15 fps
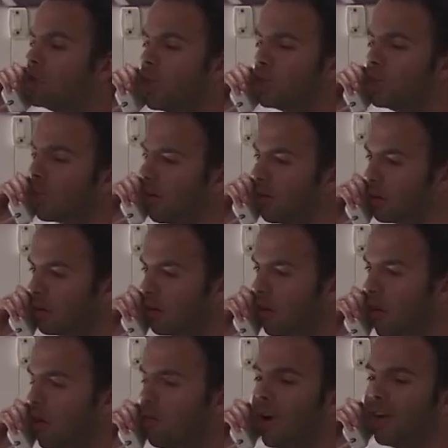مش اعتقال
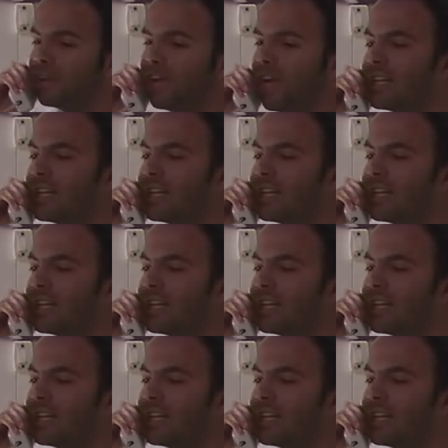هو